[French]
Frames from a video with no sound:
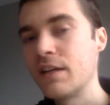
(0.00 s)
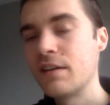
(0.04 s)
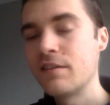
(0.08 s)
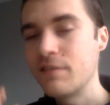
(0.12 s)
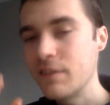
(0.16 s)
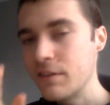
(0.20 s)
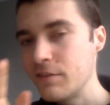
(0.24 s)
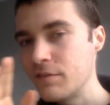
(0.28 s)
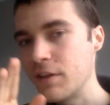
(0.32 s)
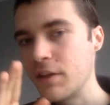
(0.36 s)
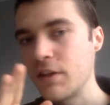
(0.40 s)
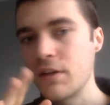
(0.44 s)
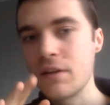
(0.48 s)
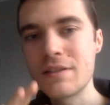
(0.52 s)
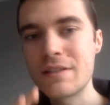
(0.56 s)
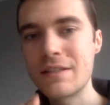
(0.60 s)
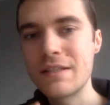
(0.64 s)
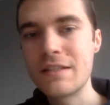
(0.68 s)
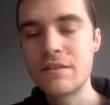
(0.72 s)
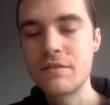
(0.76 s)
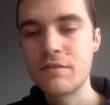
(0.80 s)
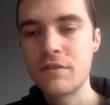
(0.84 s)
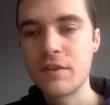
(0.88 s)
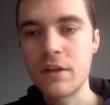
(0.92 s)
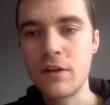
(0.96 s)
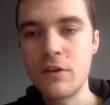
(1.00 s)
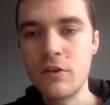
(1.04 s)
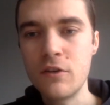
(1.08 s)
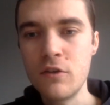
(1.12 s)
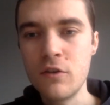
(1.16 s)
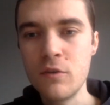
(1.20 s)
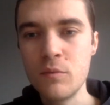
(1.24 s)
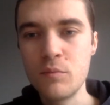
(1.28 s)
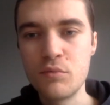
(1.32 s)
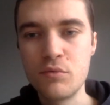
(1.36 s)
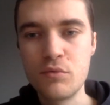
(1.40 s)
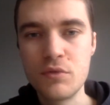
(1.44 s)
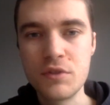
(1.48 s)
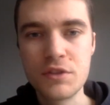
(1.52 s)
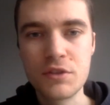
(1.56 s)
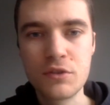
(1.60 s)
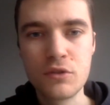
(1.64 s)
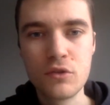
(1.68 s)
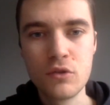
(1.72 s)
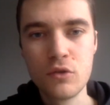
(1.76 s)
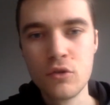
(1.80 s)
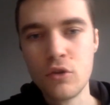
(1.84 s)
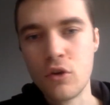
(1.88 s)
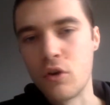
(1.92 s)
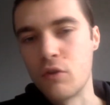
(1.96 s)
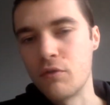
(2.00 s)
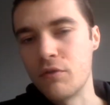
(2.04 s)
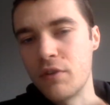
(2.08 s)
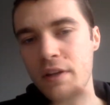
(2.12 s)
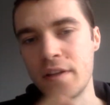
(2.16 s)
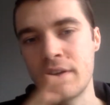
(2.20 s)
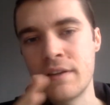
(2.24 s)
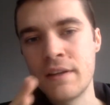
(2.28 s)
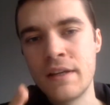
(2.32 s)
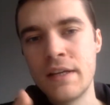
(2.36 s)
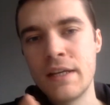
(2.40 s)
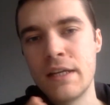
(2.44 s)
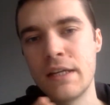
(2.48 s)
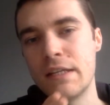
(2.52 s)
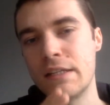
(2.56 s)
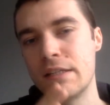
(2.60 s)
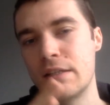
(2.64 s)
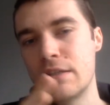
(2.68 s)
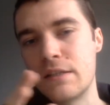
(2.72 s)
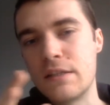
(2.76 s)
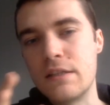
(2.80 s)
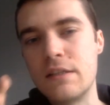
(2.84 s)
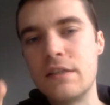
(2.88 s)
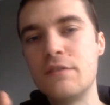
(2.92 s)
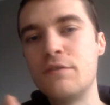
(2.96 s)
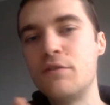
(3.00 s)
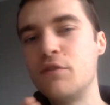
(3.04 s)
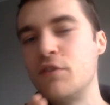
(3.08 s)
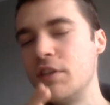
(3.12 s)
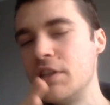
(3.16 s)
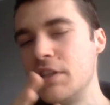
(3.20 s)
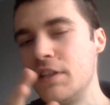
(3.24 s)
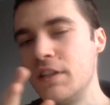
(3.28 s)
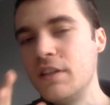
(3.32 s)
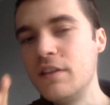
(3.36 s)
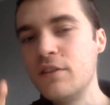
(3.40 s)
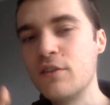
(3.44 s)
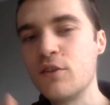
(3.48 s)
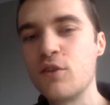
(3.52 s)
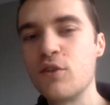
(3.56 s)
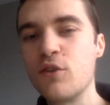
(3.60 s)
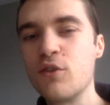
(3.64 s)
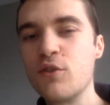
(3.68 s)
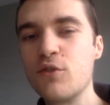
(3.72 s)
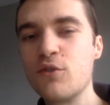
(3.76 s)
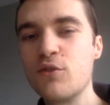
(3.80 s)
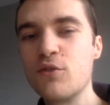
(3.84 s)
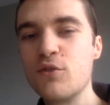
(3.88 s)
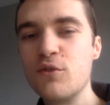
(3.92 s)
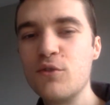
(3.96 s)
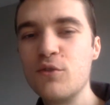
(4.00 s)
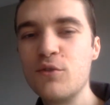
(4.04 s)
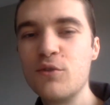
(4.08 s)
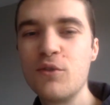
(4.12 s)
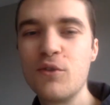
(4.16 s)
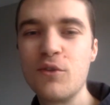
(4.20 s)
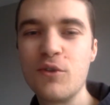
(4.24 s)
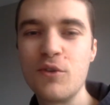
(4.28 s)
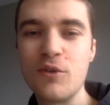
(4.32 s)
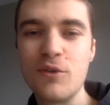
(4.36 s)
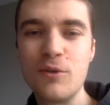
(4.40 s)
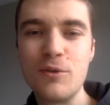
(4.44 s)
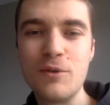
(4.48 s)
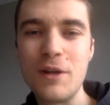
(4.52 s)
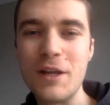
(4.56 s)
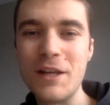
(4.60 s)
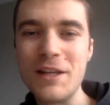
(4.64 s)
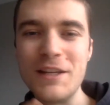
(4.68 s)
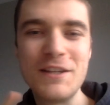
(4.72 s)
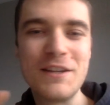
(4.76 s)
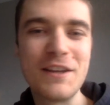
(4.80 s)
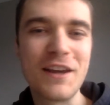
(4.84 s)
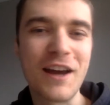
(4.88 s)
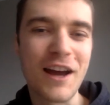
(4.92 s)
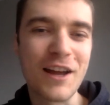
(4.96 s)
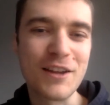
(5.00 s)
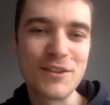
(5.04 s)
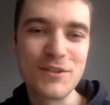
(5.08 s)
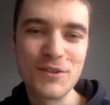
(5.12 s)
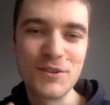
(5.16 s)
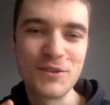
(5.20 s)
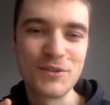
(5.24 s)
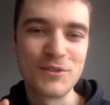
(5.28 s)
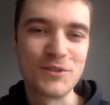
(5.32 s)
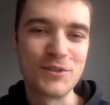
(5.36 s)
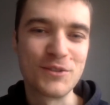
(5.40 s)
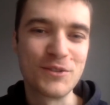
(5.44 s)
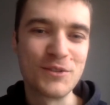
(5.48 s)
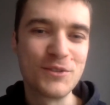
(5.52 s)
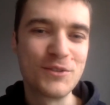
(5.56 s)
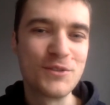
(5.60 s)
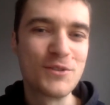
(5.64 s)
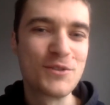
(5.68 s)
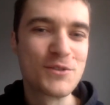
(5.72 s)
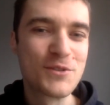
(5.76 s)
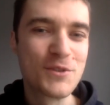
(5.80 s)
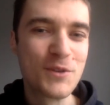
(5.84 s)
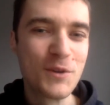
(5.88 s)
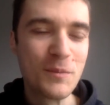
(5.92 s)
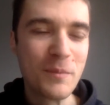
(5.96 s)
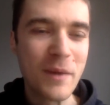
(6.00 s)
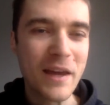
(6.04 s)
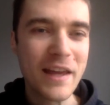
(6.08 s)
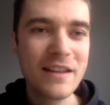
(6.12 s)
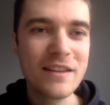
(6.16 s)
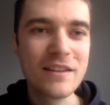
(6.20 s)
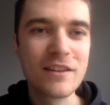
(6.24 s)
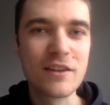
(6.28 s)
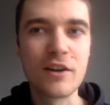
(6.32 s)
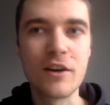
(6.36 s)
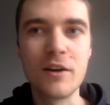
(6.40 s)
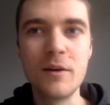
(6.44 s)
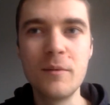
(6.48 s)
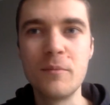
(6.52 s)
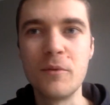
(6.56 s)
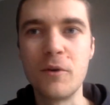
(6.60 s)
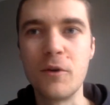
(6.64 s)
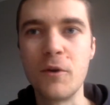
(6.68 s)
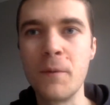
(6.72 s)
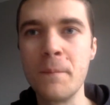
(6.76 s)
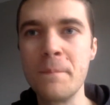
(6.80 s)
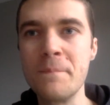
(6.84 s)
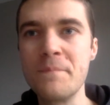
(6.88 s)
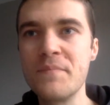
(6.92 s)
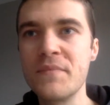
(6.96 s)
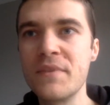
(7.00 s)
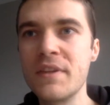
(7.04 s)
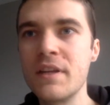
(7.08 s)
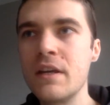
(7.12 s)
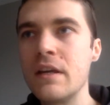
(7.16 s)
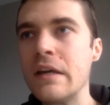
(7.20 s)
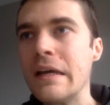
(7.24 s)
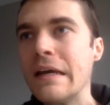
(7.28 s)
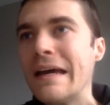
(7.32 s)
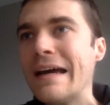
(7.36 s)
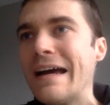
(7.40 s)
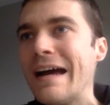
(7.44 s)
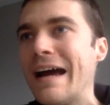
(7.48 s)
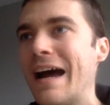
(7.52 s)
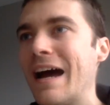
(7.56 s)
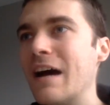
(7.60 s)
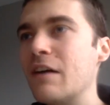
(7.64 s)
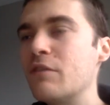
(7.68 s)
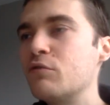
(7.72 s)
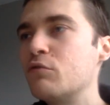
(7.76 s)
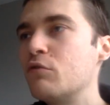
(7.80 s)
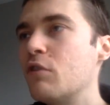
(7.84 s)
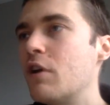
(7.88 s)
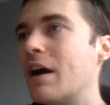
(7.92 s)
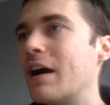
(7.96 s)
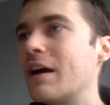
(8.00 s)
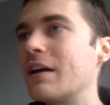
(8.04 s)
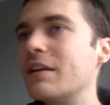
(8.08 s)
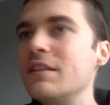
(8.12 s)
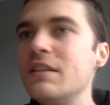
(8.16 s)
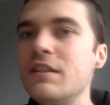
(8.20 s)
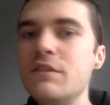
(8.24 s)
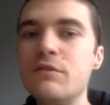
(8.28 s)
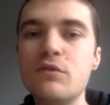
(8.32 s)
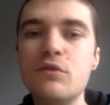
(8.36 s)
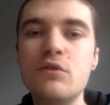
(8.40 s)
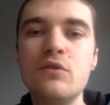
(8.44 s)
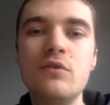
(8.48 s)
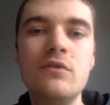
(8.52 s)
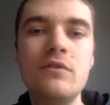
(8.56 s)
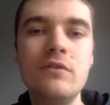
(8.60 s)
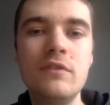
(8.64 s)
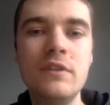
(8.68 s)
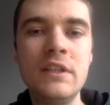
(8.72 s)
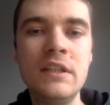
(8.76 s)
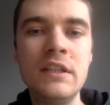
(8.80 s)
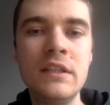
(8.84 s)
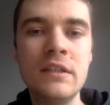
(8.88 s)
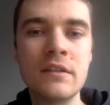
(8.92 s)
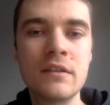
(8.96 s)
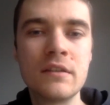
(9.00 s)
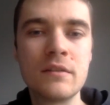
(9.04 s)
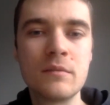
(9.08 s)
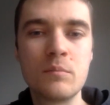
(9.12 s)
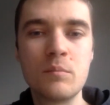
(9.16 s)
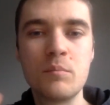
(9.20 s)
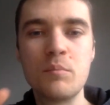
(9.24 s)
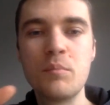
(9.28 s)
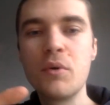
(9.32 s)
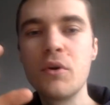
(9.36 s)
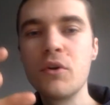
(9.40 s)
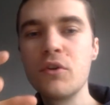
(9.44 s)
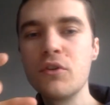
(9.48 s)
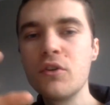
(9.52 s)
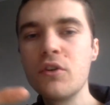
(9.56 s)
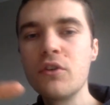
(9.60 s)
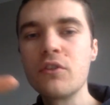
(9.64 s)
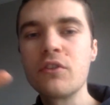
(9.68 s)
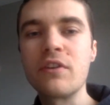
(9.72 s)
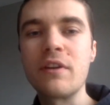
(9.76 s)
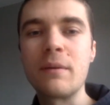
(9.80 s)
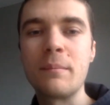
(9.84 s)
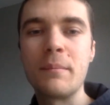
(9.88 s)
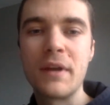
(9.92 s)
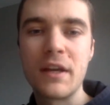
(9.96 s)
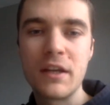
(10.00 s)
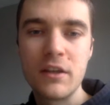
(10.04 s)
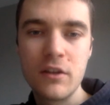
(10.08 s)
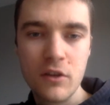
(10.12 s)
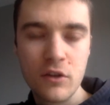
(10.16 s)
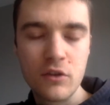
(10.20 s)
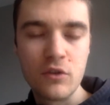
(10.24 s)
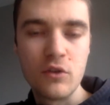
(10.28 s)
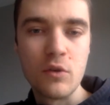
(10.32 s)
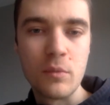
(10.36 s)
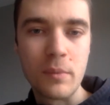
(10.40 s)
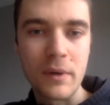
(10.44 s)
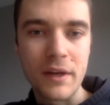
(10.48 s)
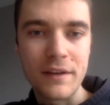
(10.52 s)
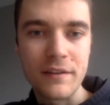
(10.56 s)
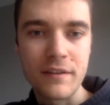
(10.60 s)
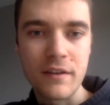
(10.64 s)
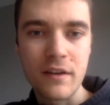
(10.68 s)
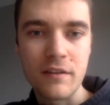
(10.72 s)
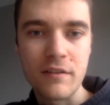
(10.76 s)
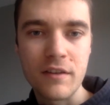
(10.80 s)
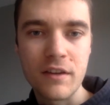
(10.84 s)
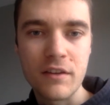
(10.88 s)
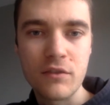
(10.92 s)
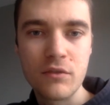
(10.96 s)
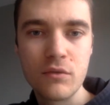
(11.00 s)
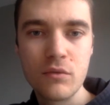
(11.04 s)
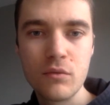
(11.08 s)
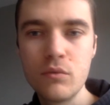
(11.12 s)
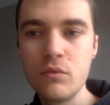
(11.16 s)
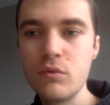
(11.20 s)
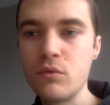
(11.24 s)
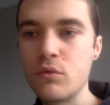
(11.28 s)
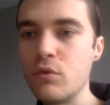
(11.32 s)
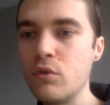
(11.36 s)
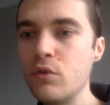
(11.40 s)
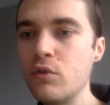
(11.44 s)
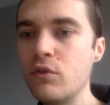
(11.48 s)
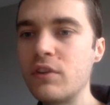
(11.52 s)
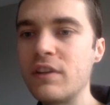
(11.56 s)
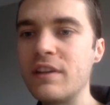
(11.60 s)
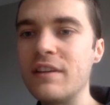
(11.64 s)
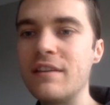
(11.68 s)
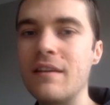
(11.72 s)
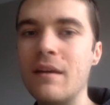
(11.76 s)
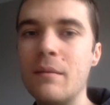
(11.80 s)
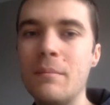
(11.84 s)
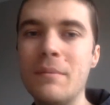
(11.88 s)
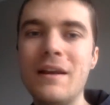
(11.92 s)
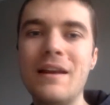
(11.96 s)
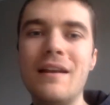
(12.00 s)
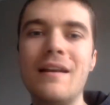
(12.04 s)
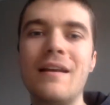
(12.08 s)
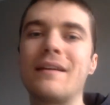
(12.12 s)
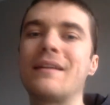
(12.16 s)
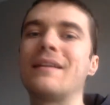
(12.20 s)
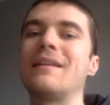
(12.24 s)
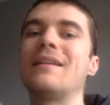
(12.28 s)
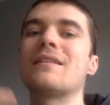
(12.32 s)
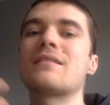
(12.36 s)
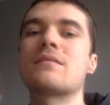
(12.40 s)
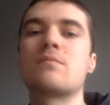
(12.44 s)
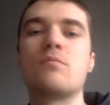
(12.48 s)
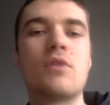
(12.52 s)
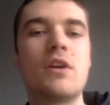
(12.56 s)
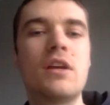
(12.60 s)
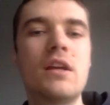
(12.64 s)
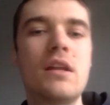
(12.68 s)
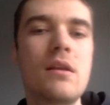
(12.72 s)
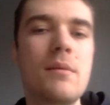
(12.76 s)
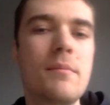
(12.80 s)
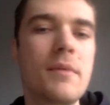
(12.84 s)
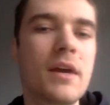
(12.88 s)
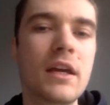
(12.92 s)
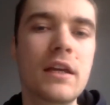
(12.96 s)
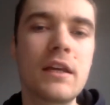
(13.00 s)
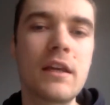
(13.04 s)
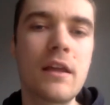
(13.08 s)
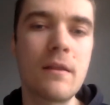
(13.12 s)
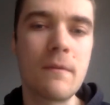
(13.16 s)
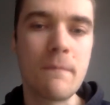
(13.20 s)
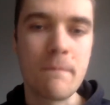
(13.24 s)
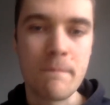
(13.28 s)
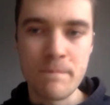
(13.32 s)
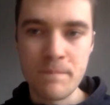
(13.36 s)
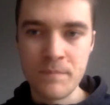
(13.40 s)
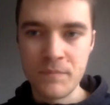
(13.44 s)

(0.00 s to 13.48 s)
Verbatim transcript: FatFire c'est différent puisque en fait c'est défini euh, selon euh, la littérature de, de ce domaine comme avoir un niveau de vie pendant sa période de préservation de ce qu'ils appellent la classe moyenne américaine.